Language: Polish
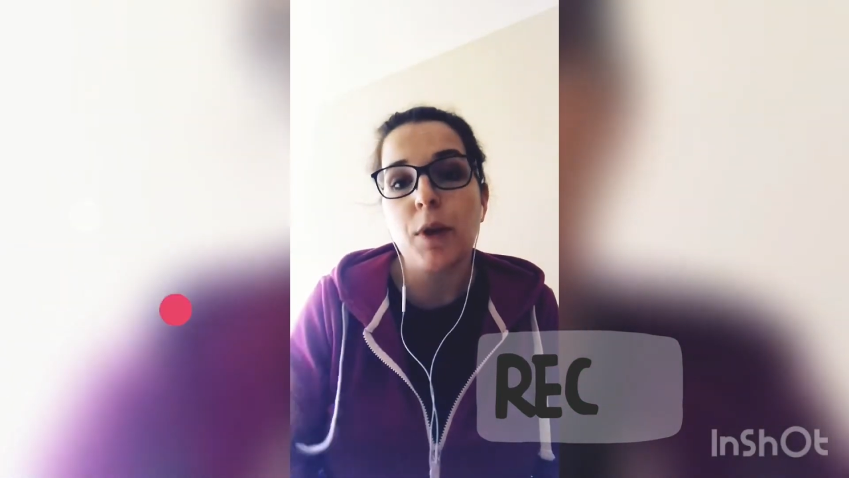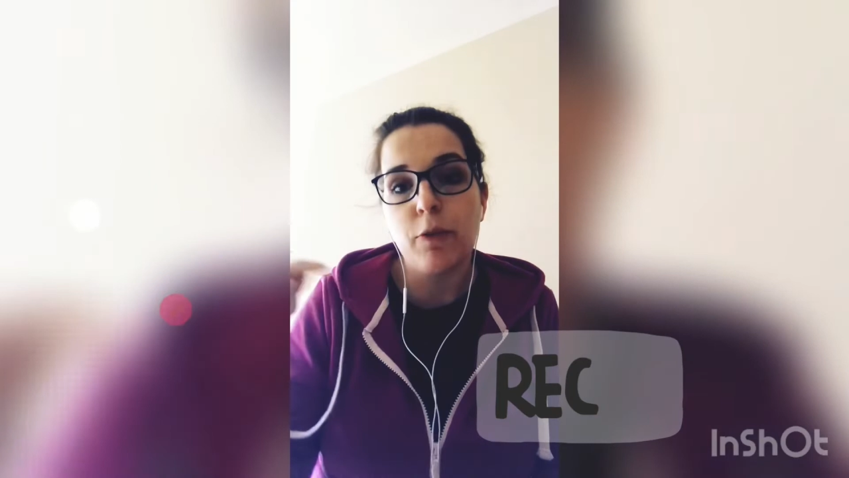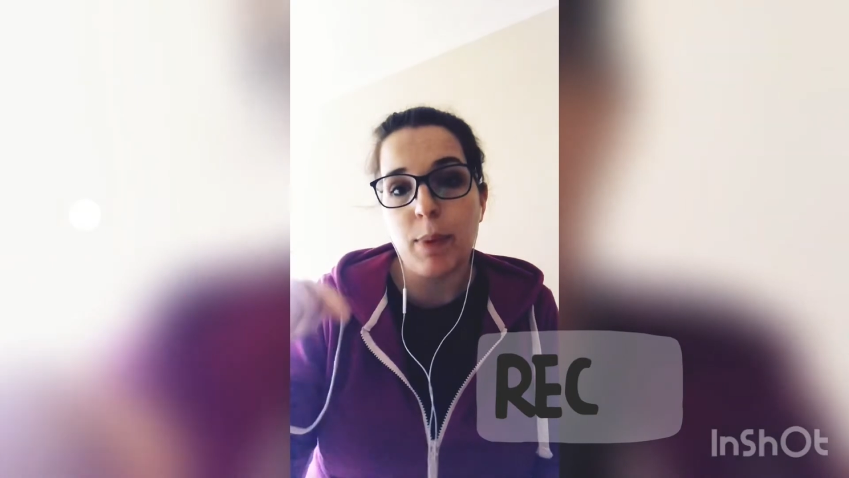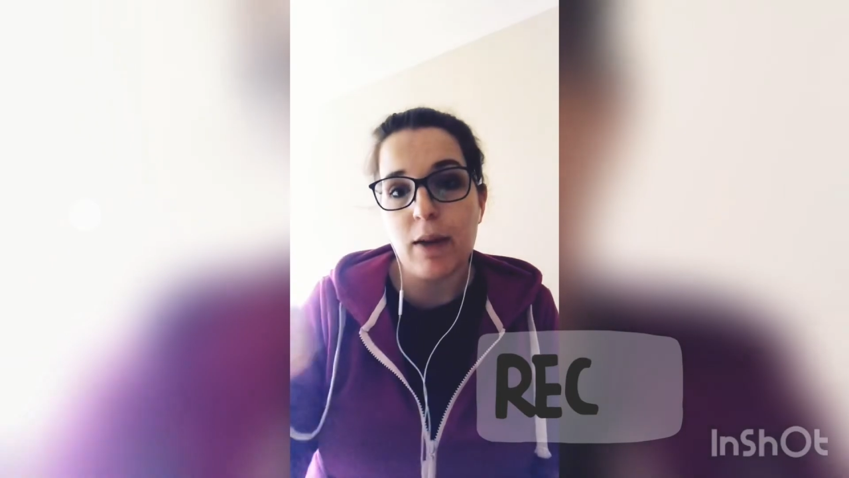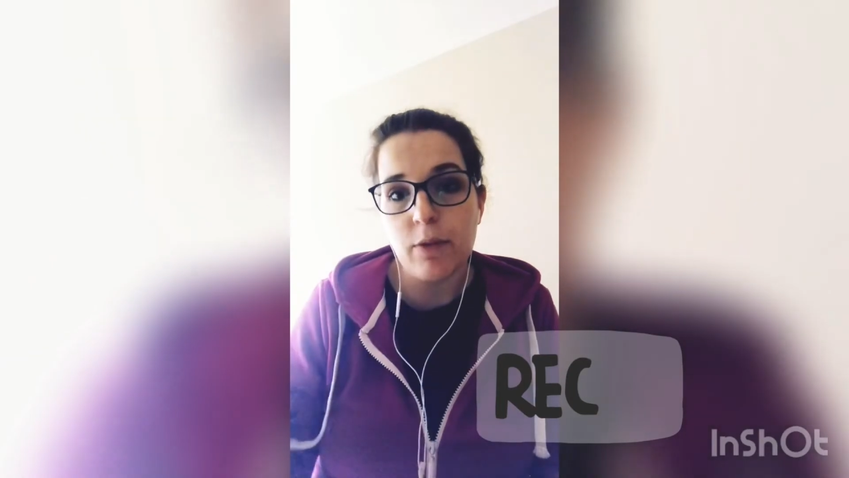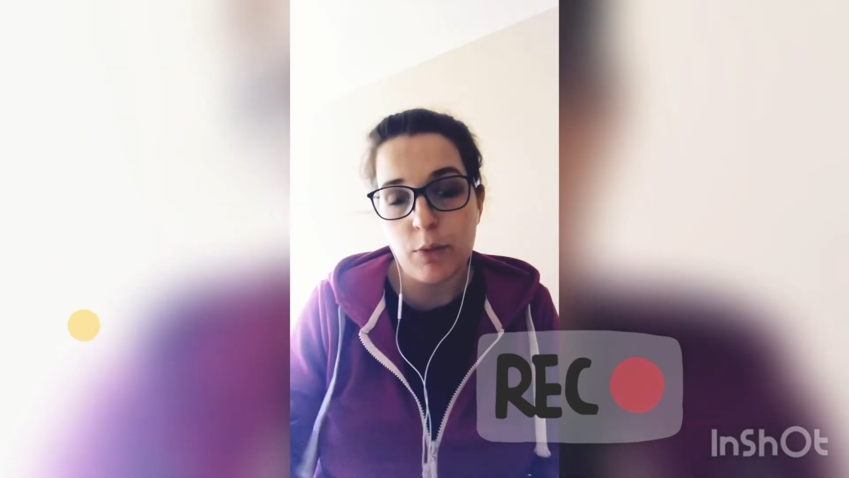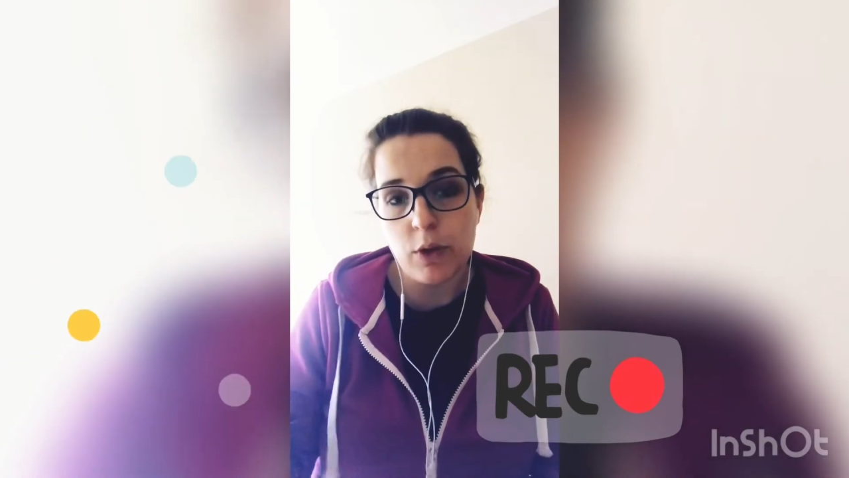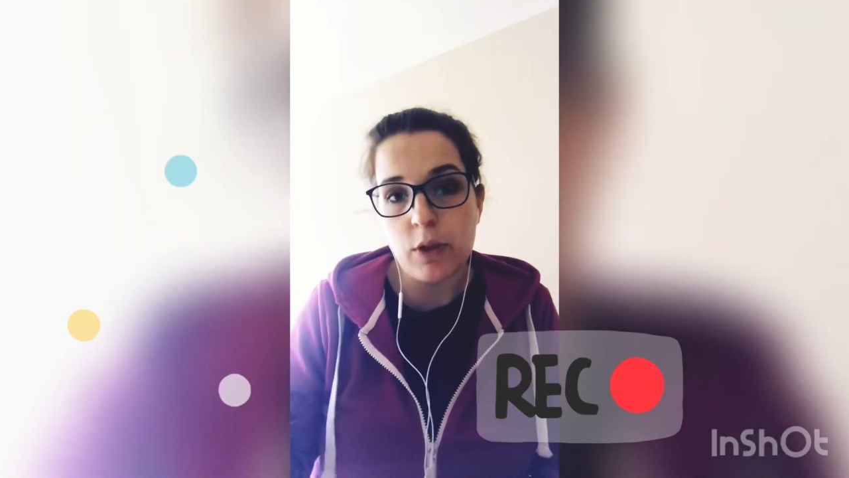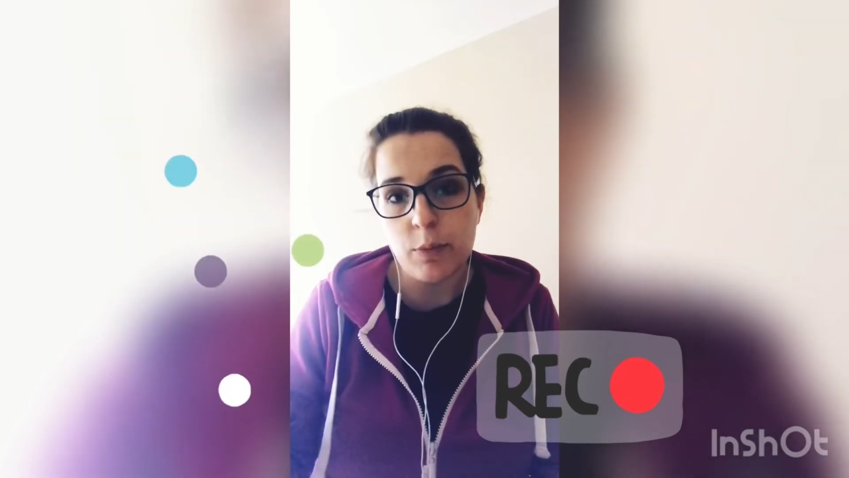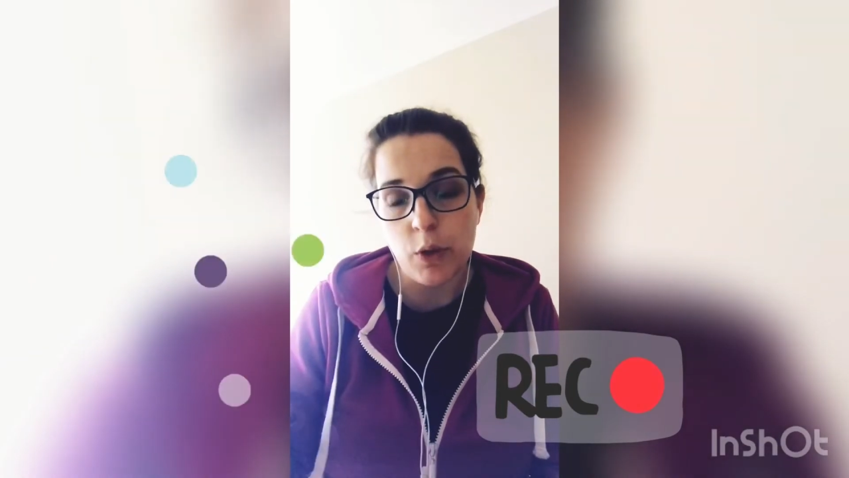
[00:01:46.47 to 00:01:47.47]
w prawym
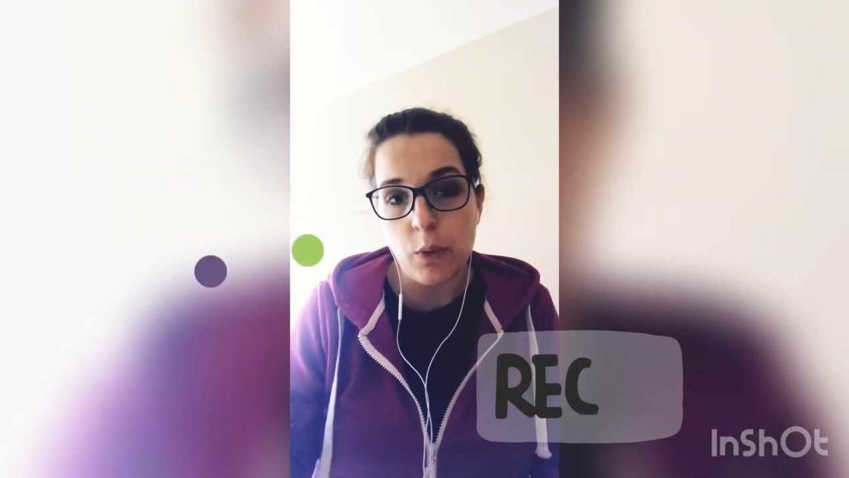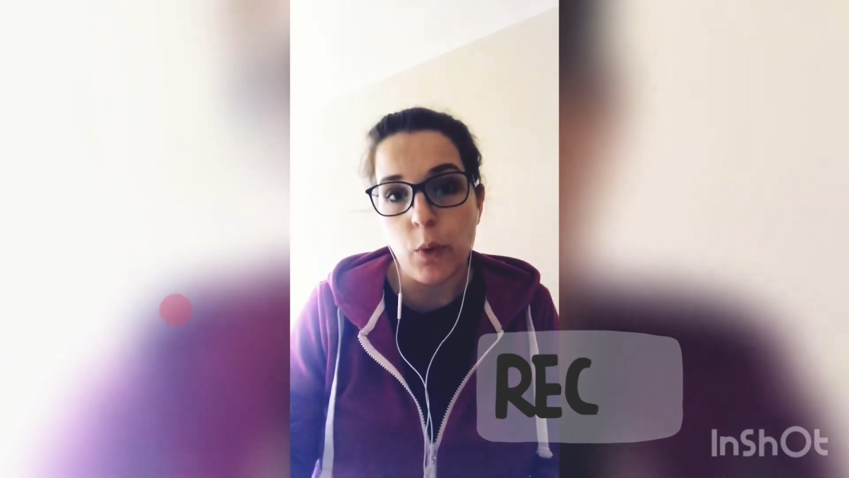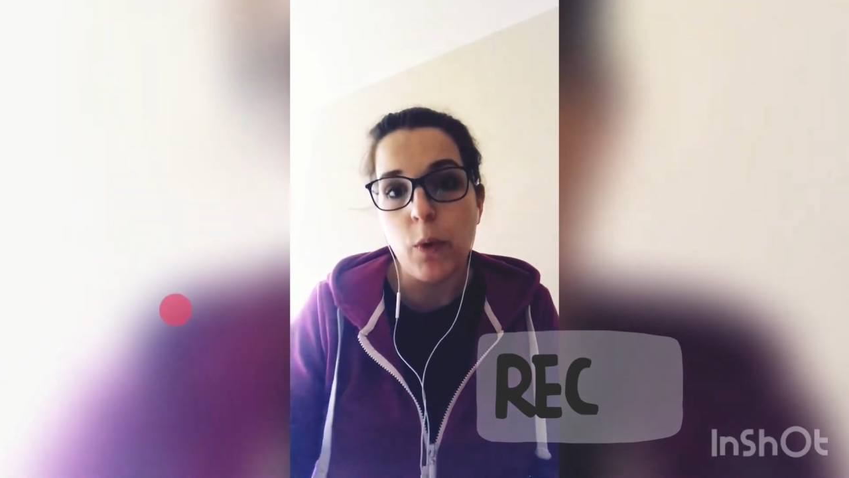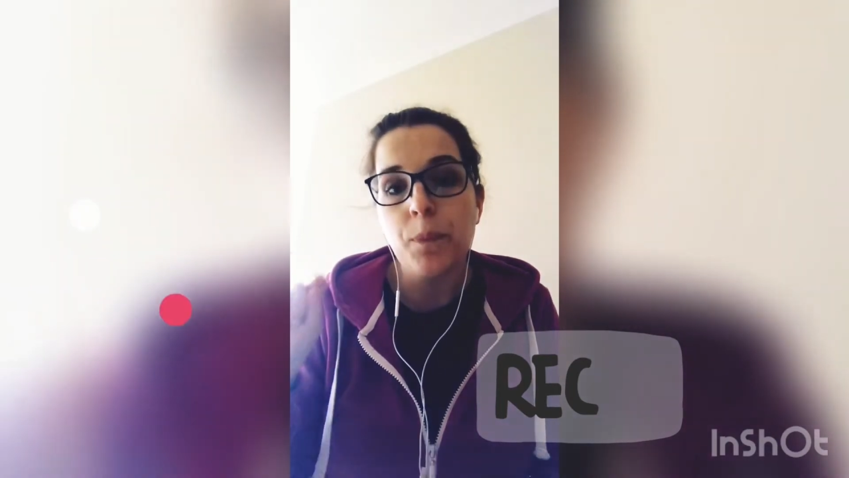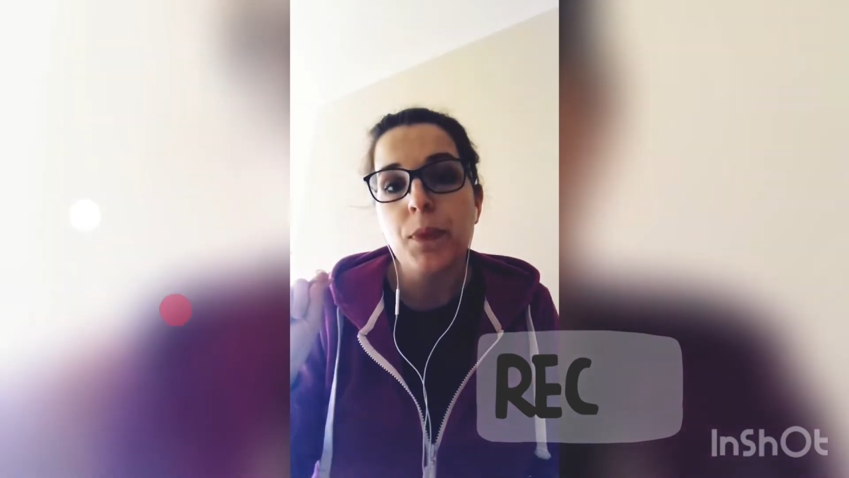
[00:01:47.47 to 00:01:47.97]
dolnym rogu,